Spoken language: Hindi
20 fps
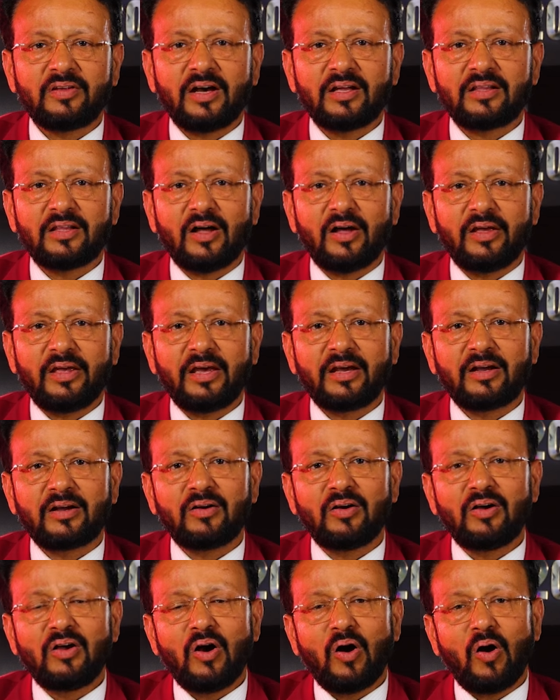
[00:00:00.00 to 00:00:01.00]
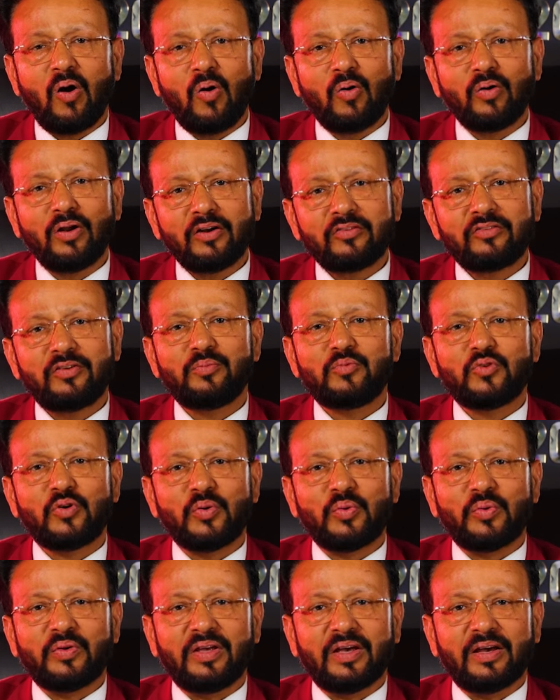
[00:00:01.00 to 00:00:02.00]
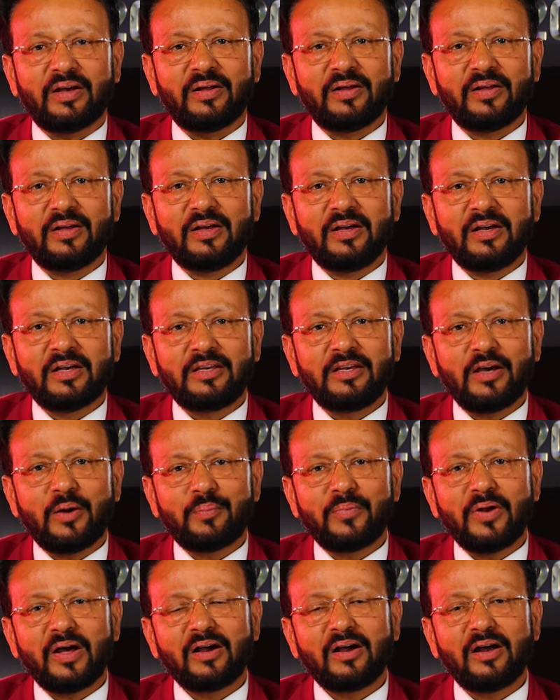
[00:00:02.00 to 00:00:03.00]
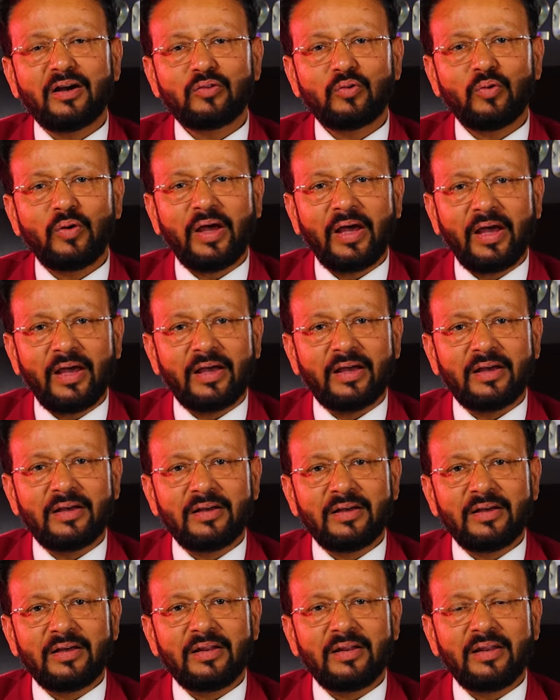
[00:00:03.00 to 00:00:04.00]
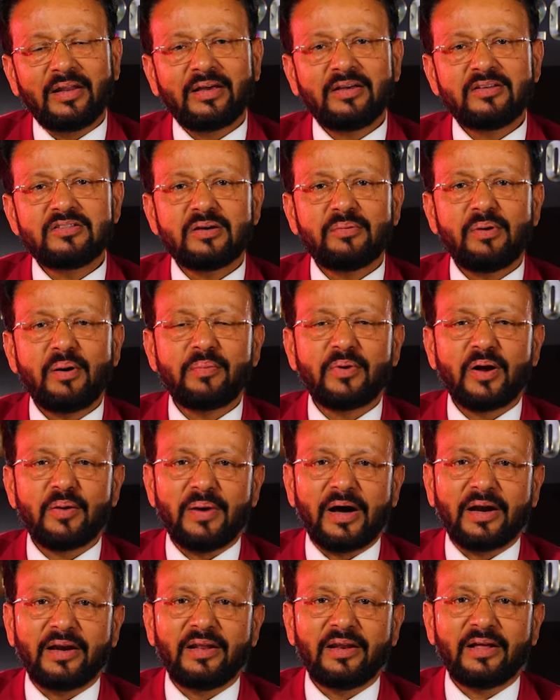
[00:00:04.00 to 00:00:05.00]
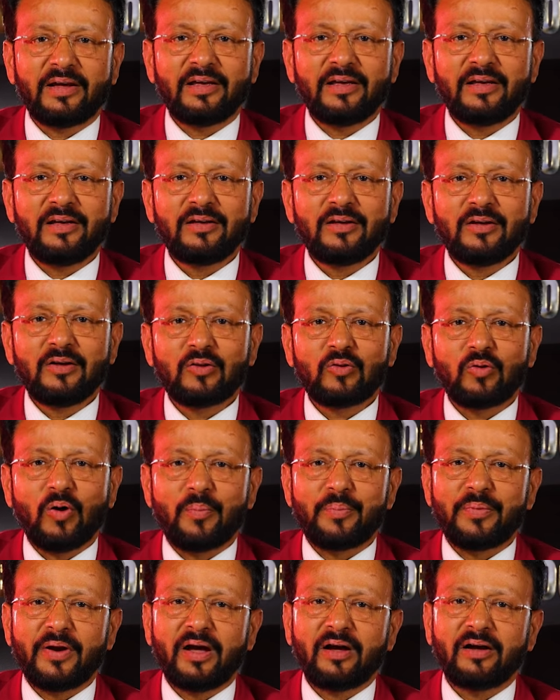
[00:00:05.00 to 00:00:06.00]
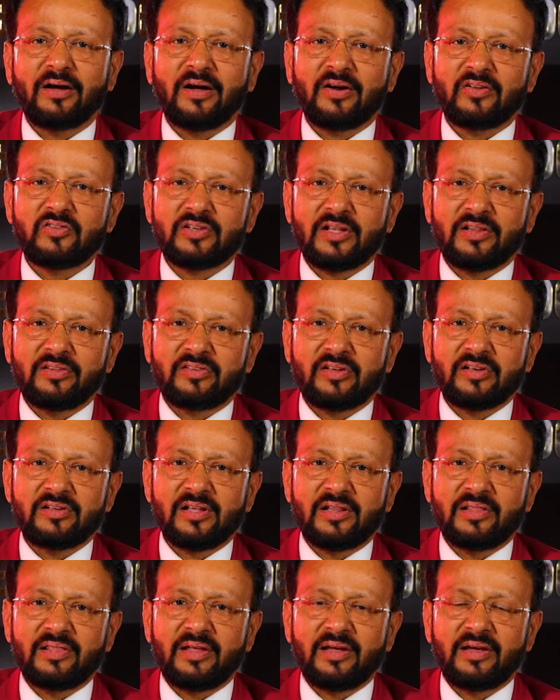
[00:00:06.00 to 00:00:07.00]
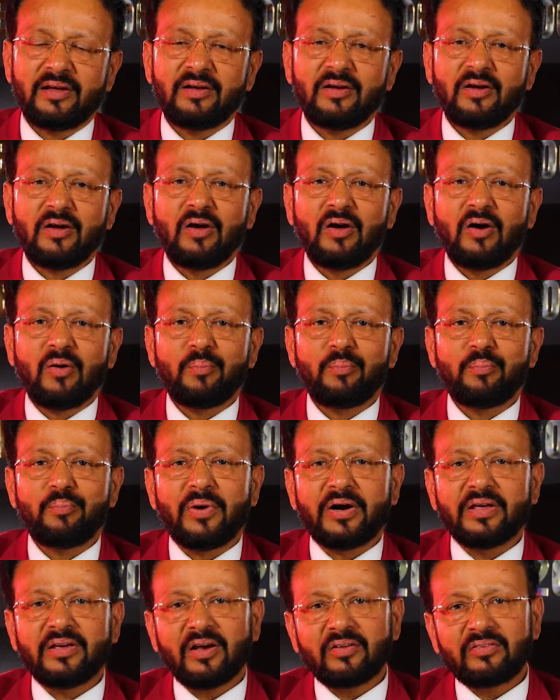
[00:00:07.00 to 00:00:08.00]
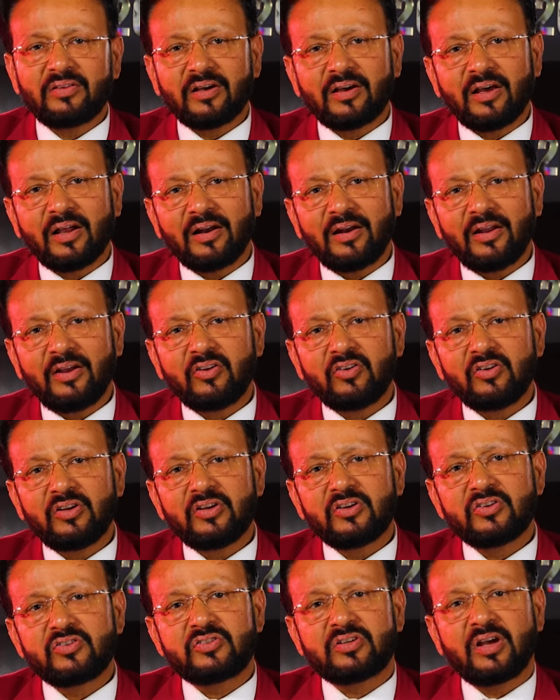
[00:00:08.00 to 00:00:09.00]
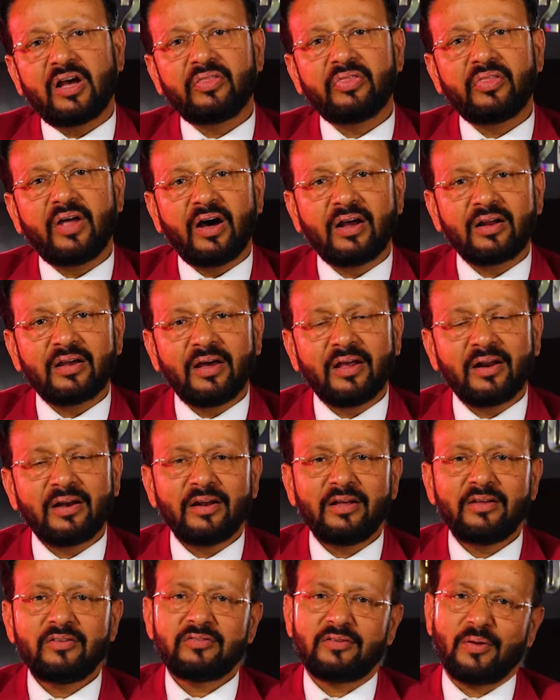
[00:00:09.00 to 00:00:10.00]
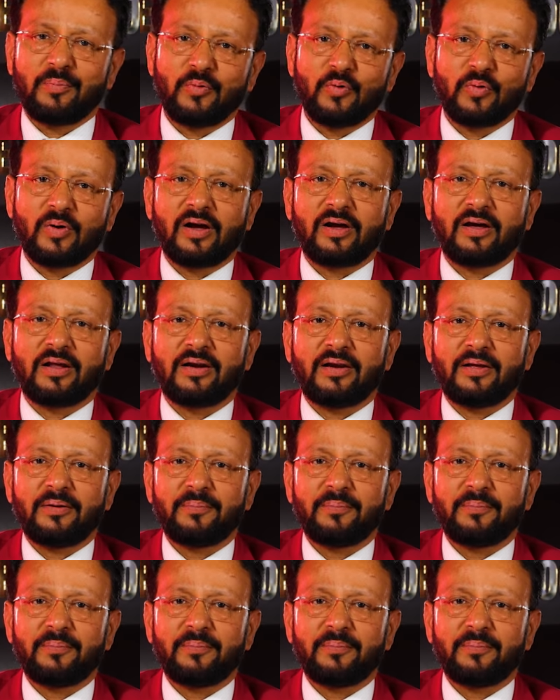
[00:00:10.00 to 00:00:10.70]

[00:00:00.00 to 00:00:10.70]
साथ एक ऑनरशिप जुड़ी हुई है कि अपना घर तो है लेकिन जब हम कमाने लगे तो अपना घर जल्द से जल्द लें बढ़िया सा घर लें शानदार घर लें सपनों का घर